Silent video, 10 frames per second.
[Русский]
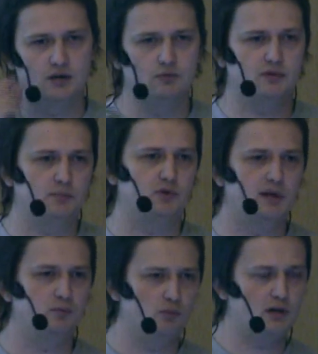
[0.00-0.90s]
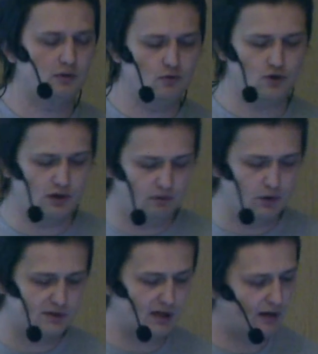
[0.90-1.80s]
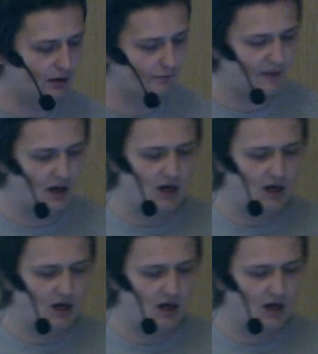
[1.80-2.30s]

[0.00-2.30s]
ну и там тайм to марки тоже никого не устраивал.